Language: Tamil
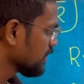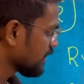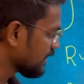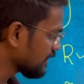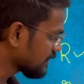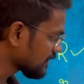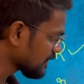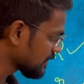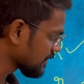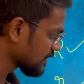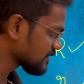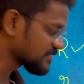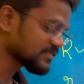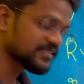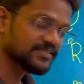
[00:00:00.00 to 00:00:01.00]
இன்டர்னல்
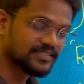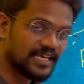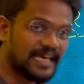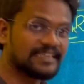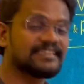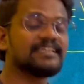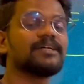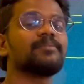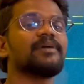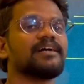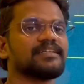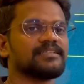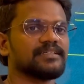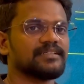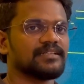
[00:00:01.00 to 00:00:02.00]
ரெசிஸ்டன்ஸ் அதிகமாக
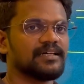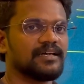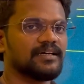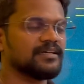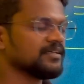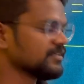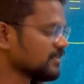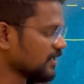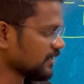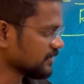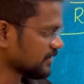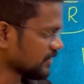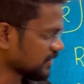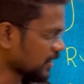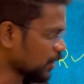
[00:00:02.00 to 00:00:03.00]
இருந்ததுன்னா
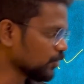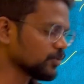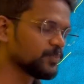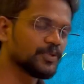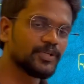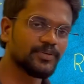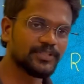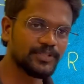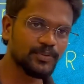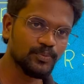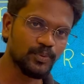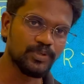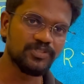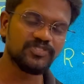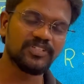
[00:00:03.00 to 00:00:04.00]
அந்த அவுட்புட் வந்து
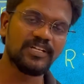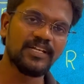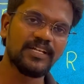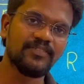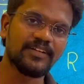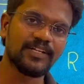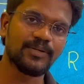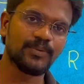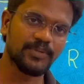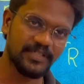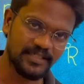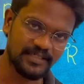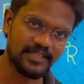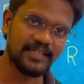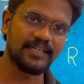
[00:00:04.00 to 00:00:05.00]
ஒரு செல்லில்
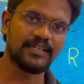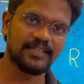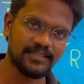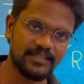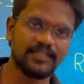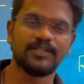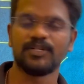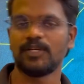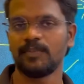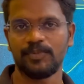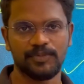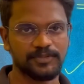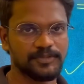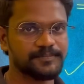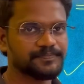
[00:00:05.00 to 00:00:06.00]
வரக்கூடிய கரண்ட்டாக தான் இருக்க
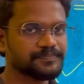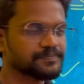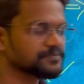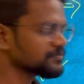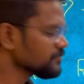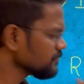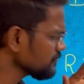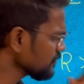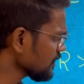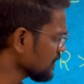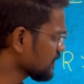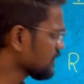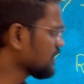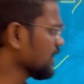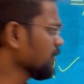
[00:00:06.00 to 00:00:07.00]
போகுது
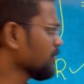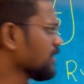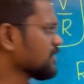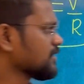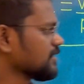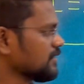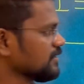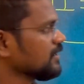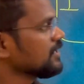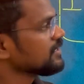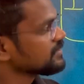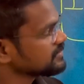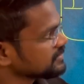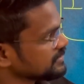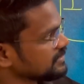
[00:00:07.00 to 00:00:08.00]
இதே மாதிரி
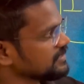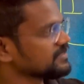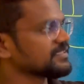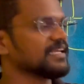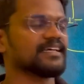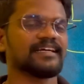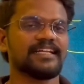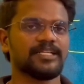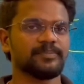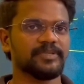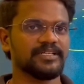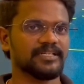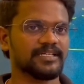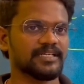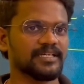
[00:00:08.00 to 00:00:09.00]
சீஸில் கனெக்ட்
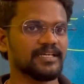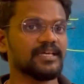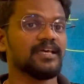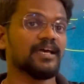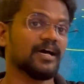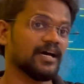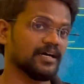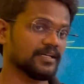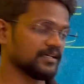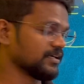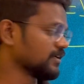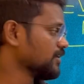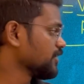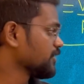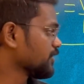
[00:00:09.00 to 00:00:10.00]
பண்ணியிருக்கேன் ஆனால்
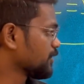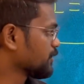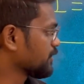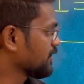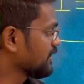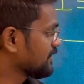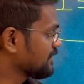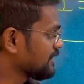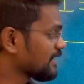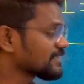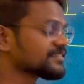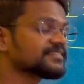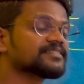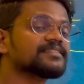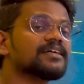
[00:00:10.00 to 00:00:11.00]
என்னுடைய
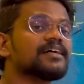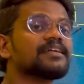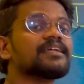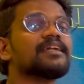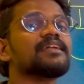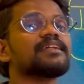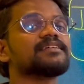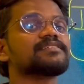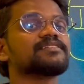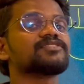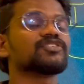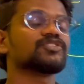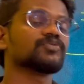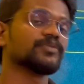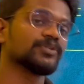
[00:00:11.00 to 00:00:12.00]
எக்ஸ்டர்னல்
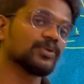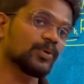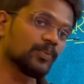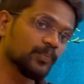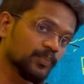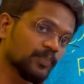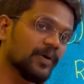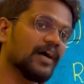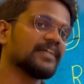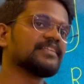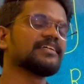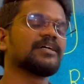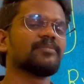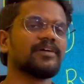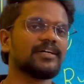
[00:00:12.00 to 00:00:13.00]
ரெசிஸ்டன்ஸ் வந்து ரொம்ப
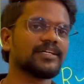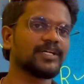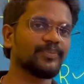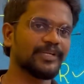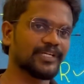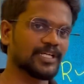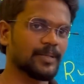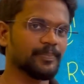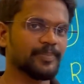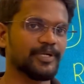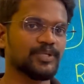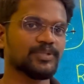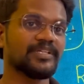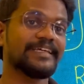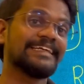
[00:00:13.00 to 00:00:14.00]
அதிகமாக இருக்கும் அண்ட்
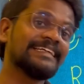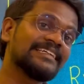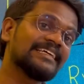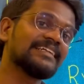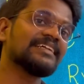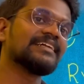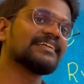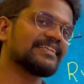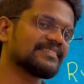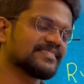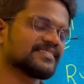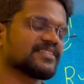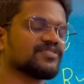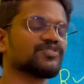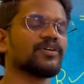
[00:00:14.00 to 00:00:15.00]
கம்பேர்ட் டு த இன்டர்னல்
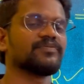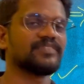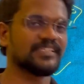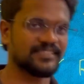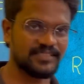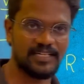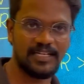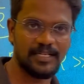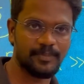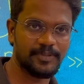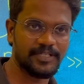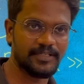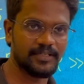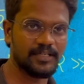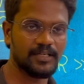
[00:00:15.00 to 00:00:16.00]
ரெசிஸ்டன்ஸ் ஆஃப் த செல்
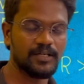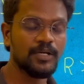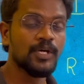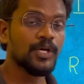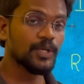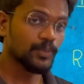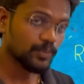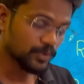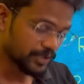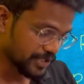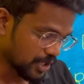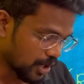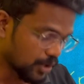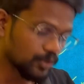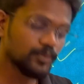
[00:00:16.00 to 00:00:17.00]
அப்படின்னா உங்களுடைய
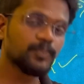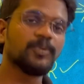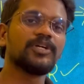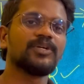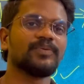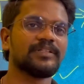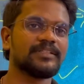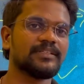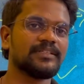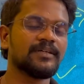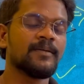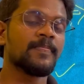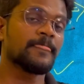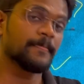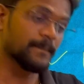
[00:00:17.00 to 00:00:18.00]
அவுட்புட் வந்து
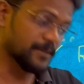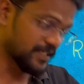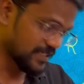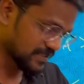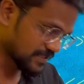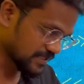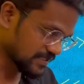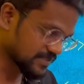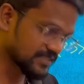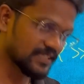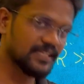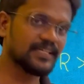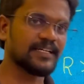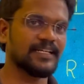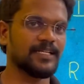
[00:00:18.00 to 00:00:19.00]
நீ எத்தனை
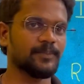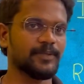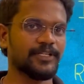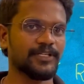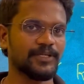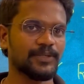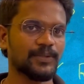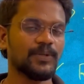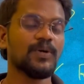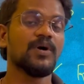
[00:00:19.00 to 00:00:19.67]
செல்லு கனெக்ட் பண்ணியிருக்கோ